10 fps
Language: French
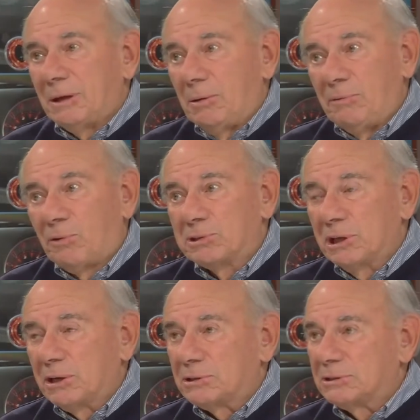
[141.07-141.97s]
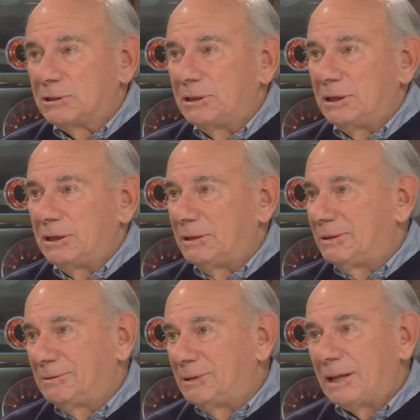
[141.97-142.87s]
il faut dire que c'est
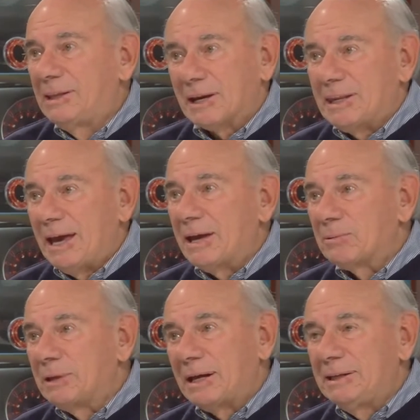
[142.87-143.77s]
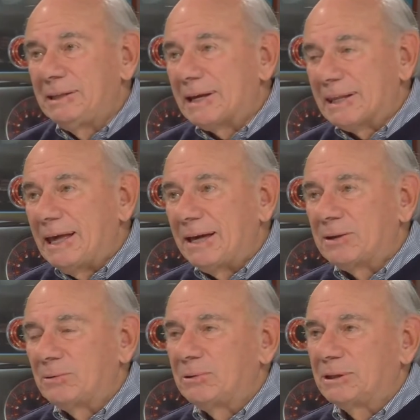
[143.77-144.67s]
la dernière ou dans les dernières
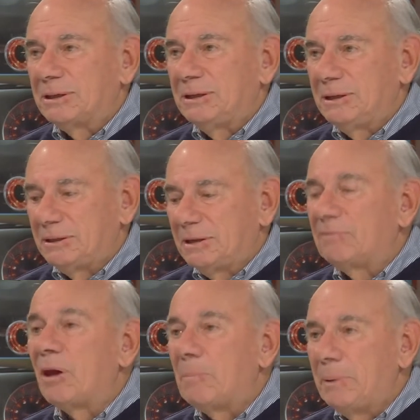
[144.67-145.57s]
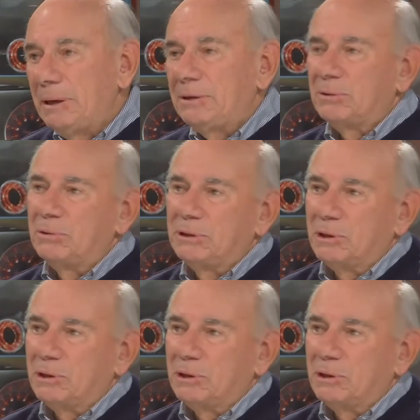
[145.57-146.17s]
qui ont été développées, qui ont été